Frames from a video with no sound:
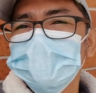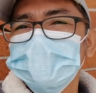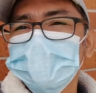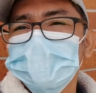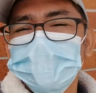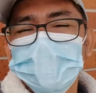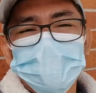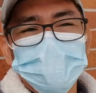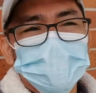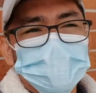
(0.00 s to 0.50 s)

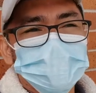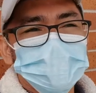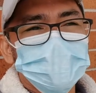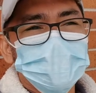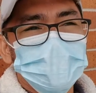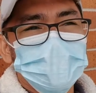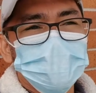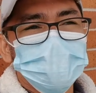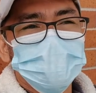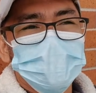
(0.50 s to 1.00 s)
Shoppers
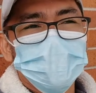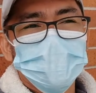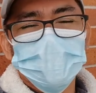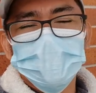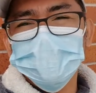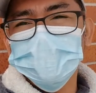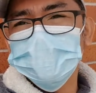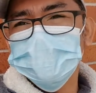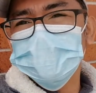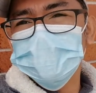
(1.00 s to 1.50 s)
Drug
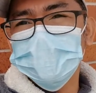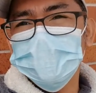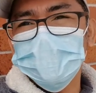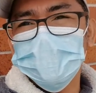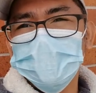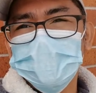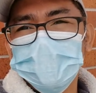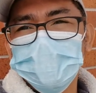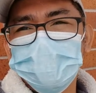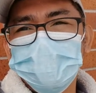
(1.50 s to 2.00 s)
Mart
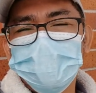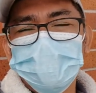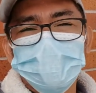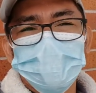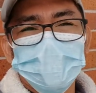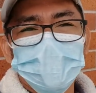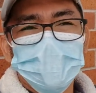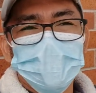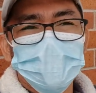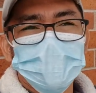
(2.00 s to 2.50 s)
sa
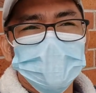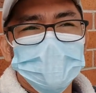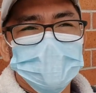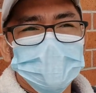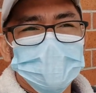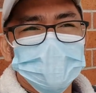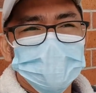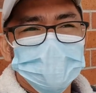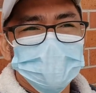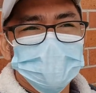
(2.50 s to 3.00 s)

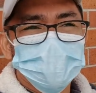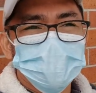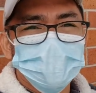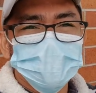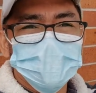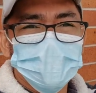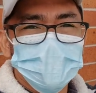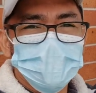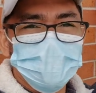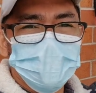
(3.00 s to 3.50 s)
front o
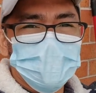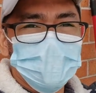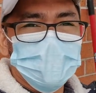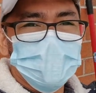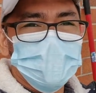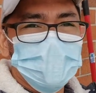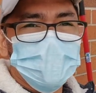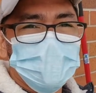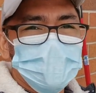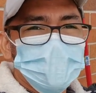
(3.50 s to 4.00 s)
sa
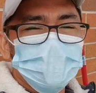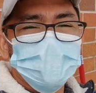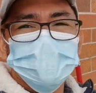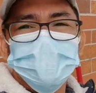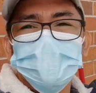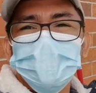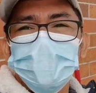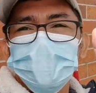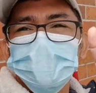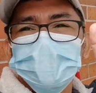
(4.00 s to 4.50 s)
kabila and
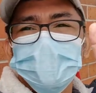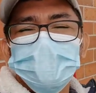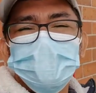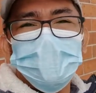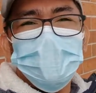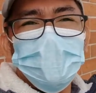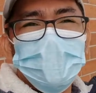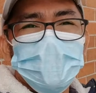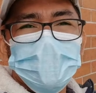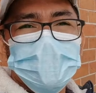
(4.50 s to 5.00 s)
Scotia
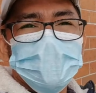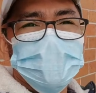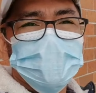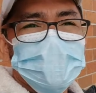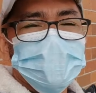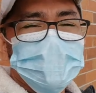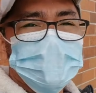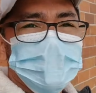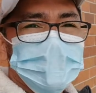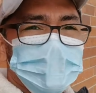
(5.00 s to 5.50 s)
Bank
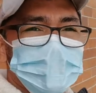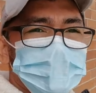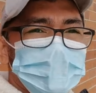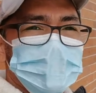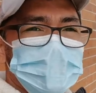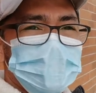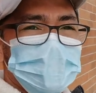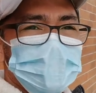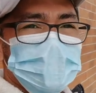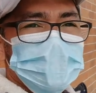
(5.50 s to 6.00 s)

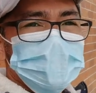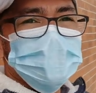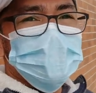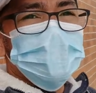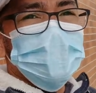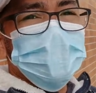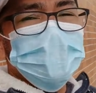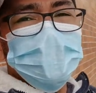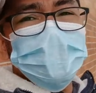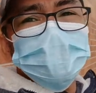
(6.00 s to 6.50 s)
and
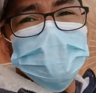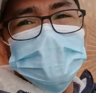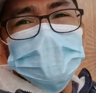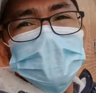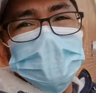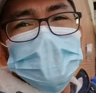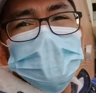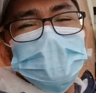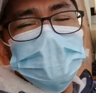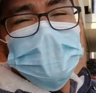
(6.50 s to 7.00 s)

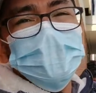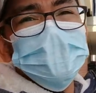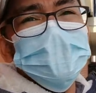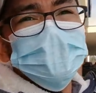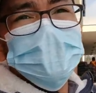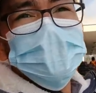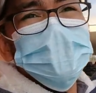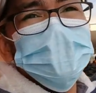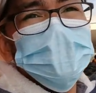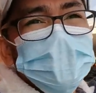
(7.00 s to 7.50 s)
KFC meron
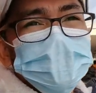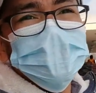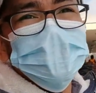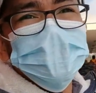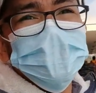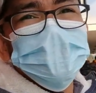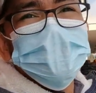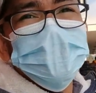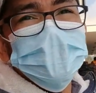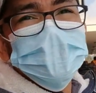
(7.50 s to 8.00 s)
din dito
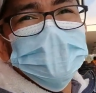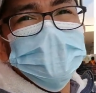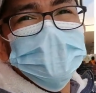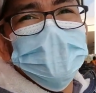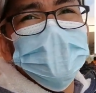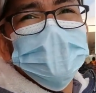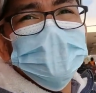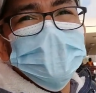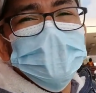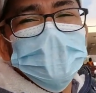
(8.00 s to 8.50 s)

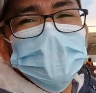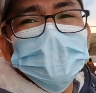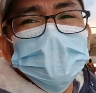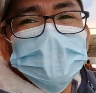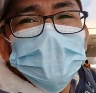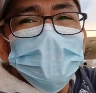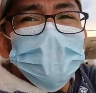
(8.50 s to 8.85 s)
McDonald's sa